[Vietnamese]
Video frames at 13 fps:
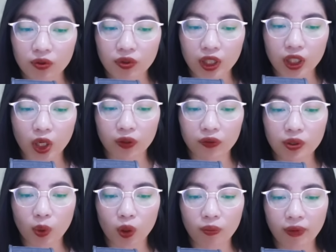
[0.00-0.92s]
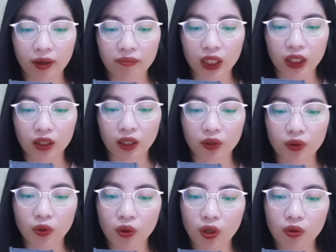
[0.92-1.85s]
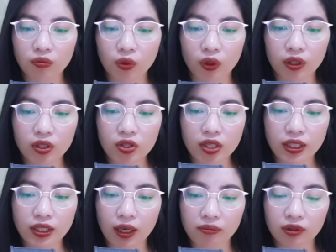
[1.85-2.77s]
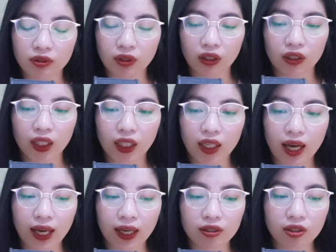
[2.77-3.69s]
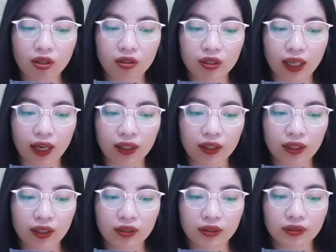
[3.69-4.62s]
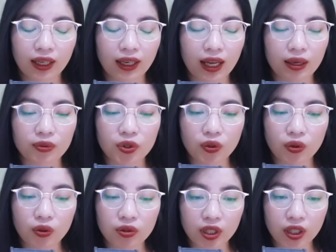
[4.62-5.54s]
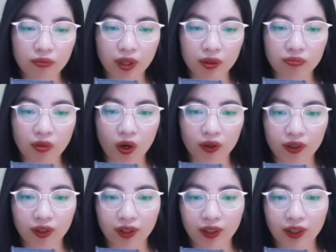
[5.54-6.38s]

Phi nói với bố mẹ mình là cô không muốn sinh thêm nữa. Hai đứa con gái đã làm cho cô rất mệt mỏi.